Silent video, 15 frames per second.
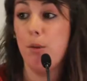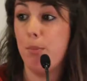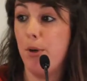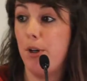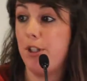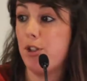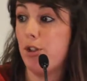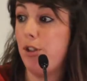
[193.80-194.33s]

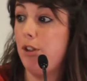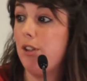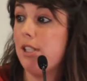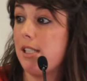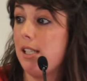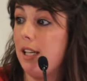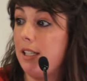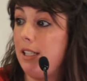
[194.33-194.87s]
Por eso yo
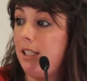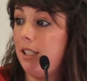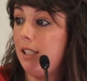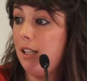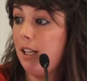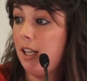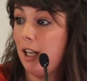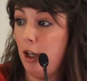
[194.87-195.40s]
desde aquí
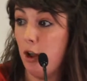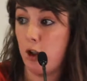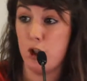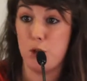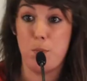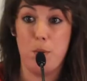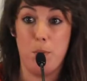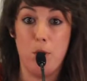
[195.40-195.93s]
lo que
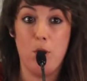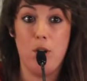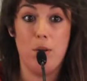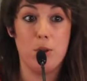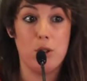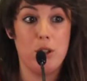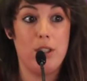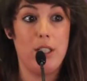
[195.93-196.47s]
os propongo a
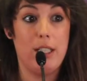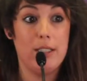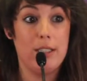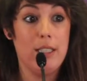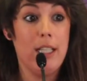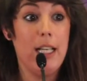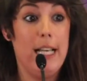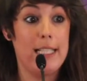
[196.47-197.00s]
vosotras
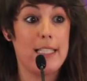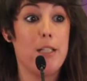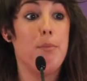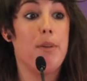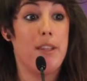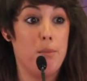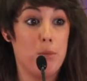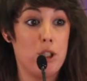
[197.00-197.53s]
es que
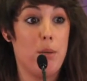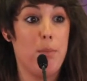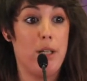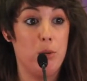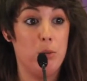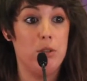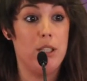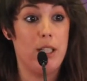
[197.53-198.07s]
empecemos a
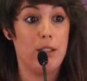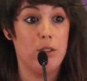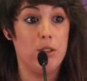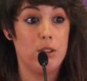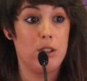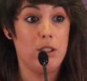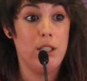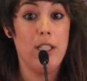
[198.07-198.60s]

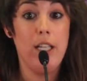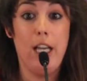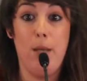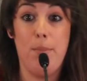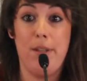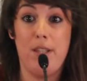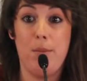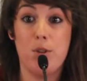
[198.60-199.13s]
preguntarnos,
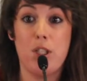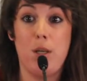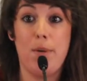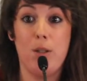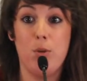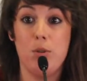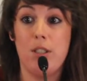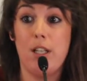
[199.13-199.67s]
empecemos a
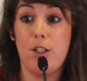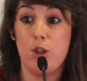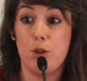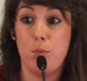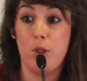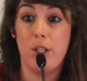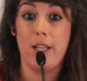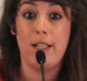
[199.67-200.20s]
preguntarnos,
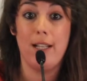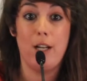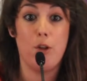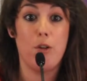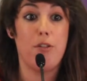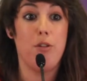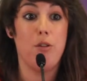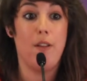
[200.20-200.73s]
porque claro,
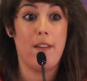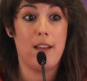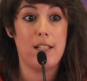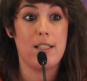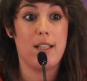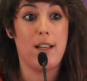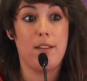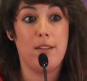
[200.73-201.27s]

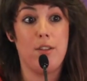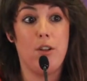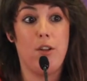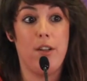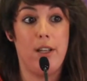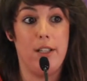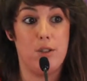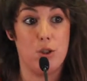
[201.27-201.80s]
ciudadanas ejerciendo
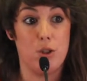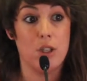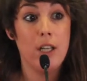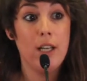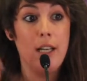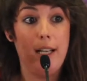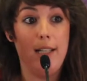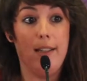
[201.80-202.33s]
derechos,
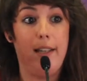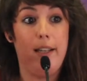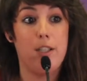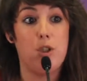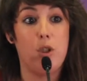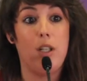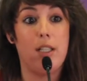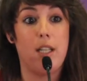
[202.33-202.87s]
el
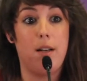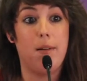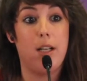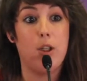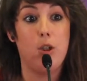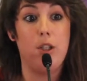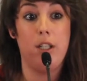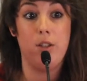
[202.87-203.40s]
derecho al
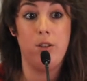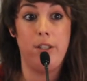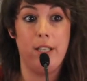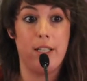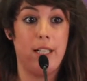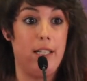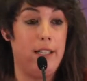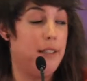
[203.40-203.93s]
trabajo digno y de
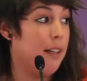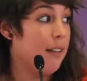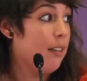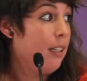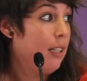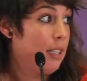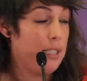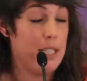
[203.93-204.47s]
calidad
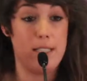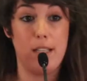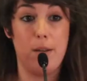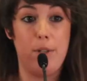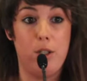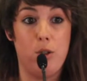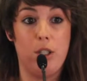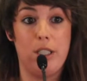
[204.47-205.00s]
se está
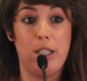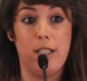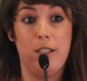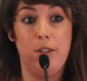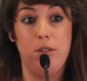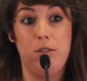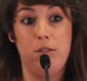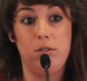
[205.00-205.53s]
viendo
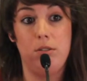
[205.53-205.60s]
atacado,